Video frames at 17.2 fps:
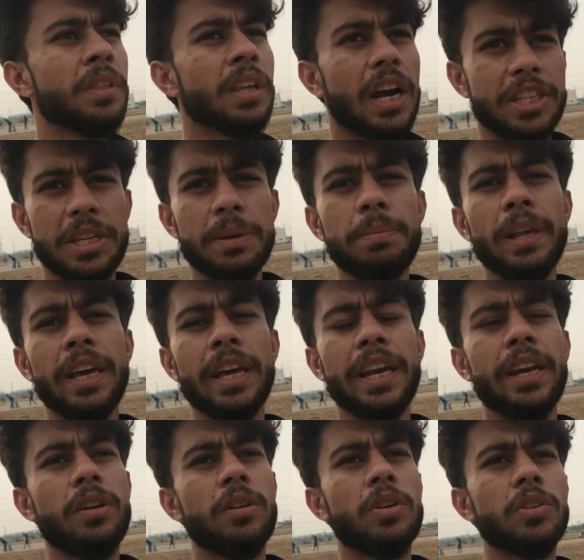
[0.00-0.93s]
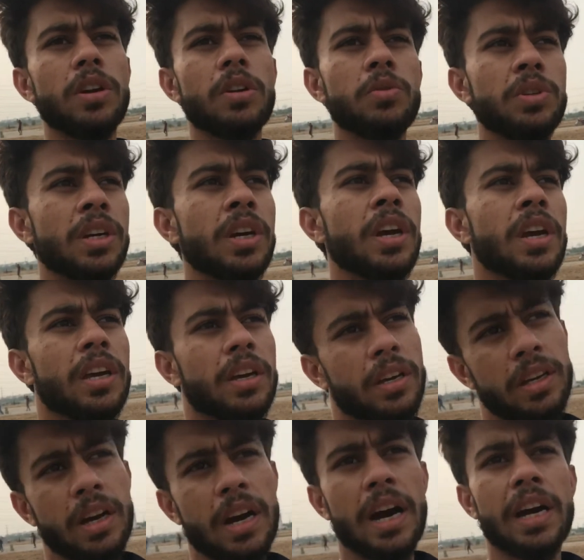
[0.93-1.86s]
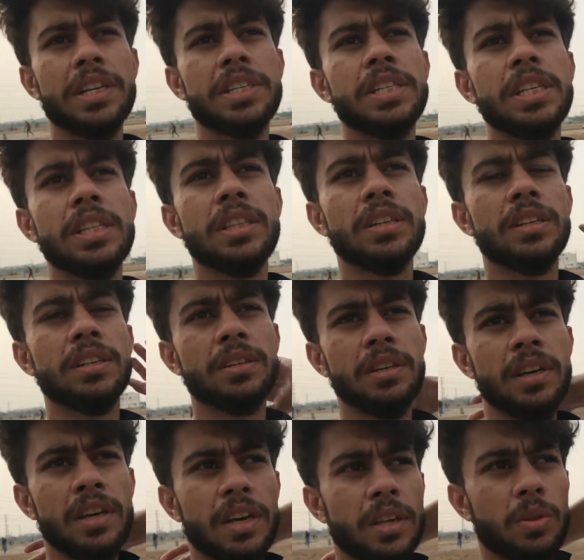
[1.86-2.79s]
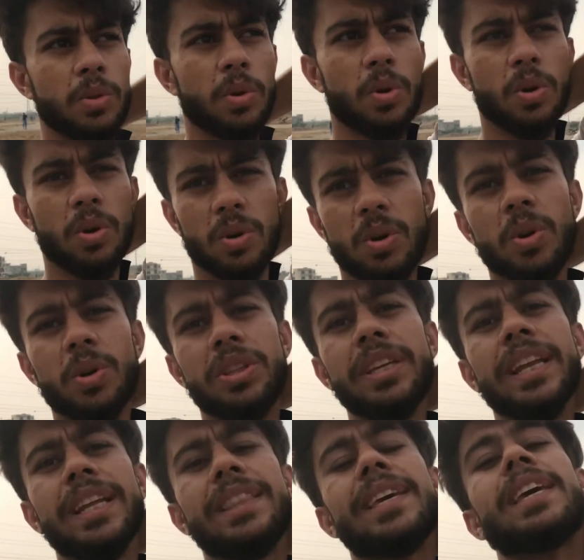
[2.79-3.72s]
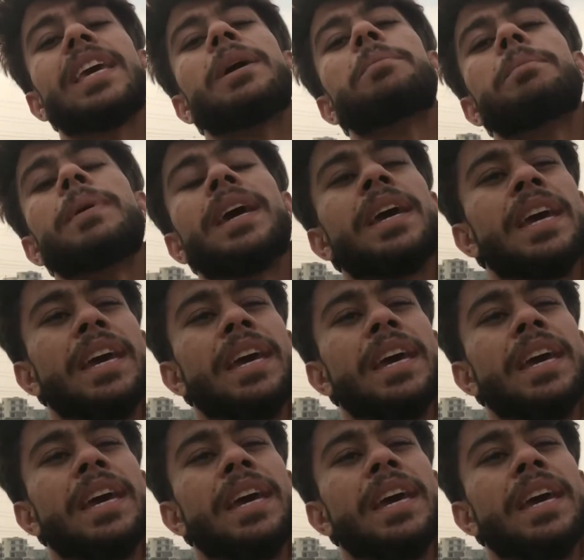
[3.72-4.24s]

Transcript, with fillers: अच्छे प्लेयर हैं नो डाउट हार जीत तो होती रहती है गेम में